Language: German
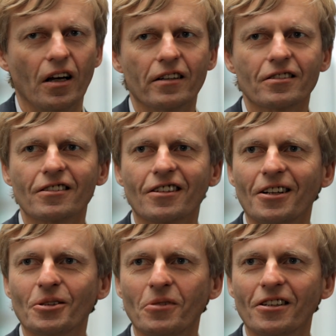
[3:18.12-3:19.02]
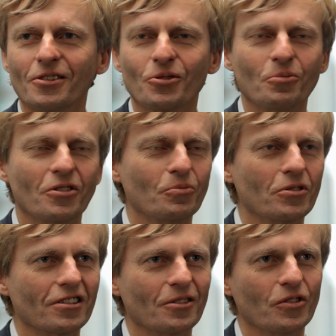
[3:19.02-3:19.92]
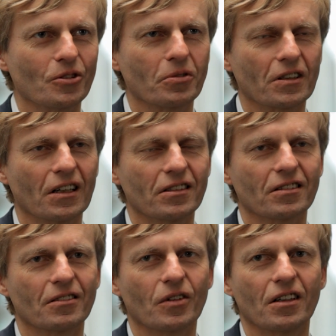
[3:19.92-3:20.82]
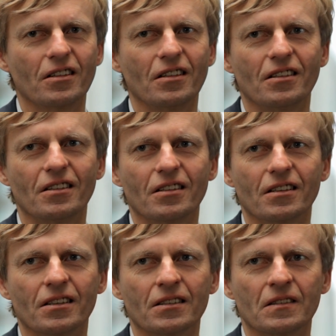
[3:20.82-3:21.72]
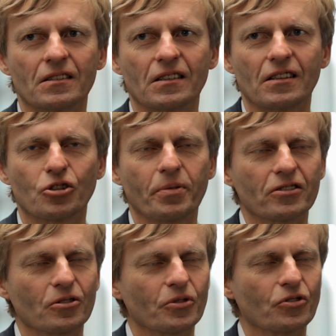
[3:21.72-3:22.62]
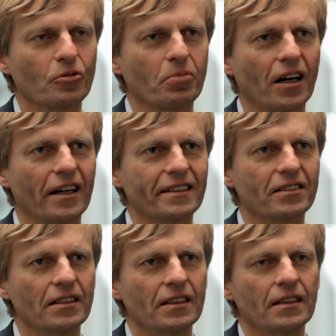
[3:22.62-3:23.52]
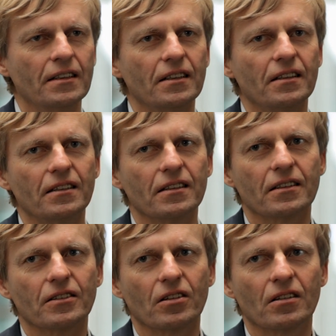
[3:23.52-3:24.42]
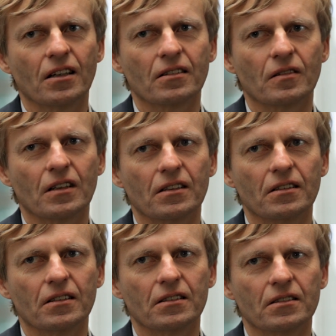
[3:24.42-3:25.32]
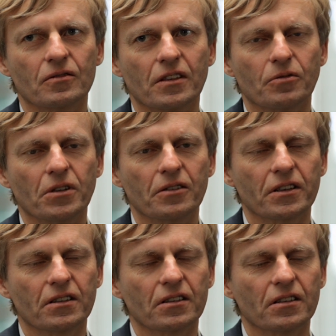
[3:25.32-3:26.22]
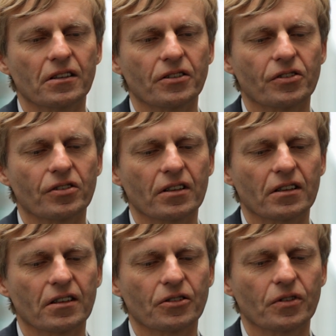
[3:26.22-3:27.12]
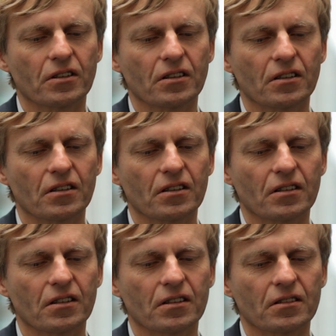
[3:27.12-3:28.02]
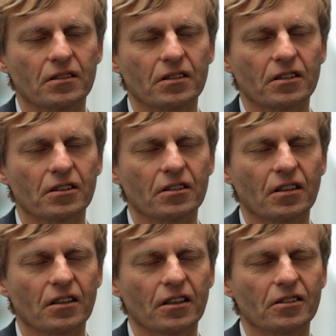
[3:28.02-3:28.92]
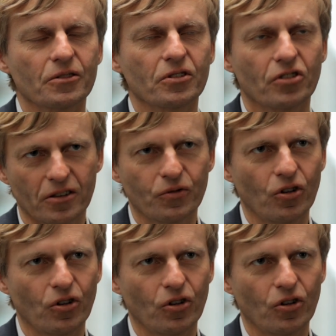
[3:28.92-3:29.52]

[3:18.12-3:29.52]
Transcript: Es geht gar nicht mal darum, dass mich irgendwas begeistert, weil äh, das Spektrum ist so breit, äh, sondern äh, was mir wichtig ist, äh, dass wir die, ähm, die, Kreativität